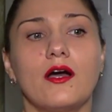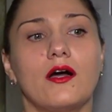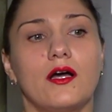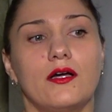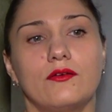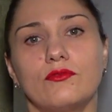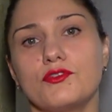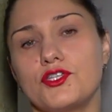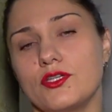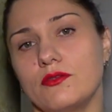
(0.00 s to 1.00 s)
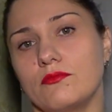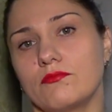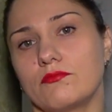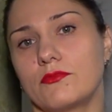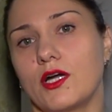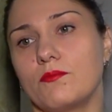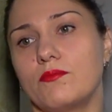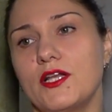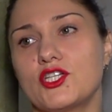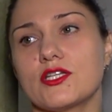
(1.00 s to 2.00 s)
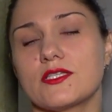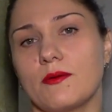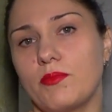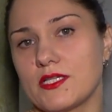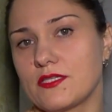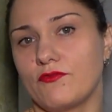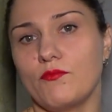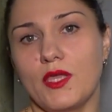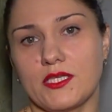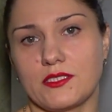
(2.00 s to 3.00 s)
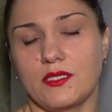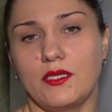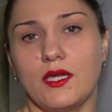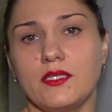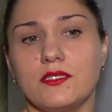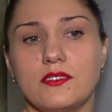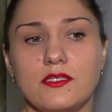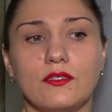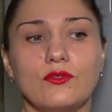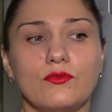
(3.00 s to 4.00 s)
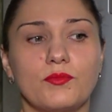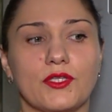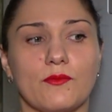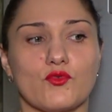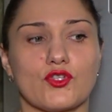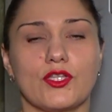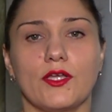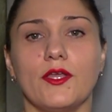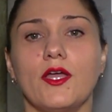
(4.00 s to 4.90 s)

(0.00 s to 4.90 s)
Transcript: а очень как больших запасов мяса я не делаю, потому что